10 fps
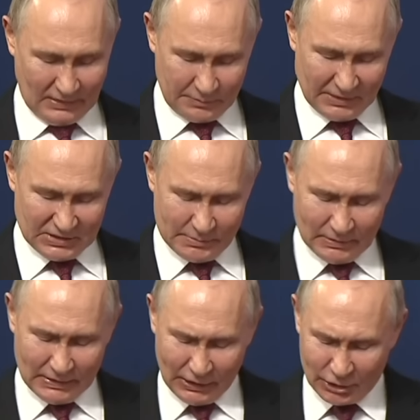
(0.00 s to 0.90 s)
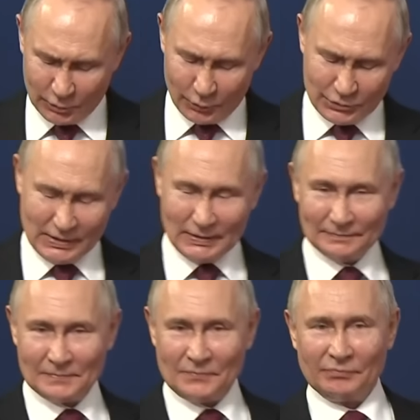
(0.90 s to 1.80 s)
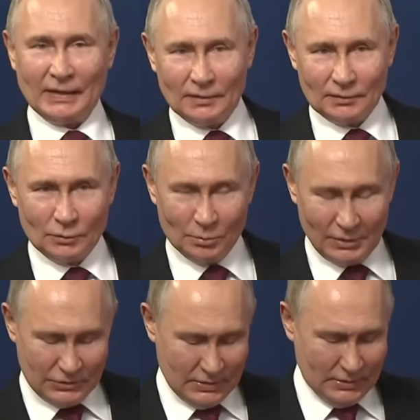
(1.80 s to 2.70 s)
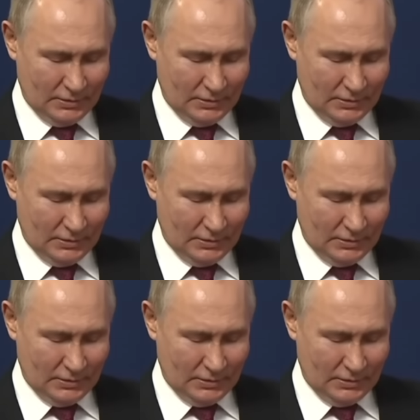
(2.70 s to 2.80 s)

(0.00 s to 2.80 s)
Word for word: Спасибо, дорогие друзья. Добрый день.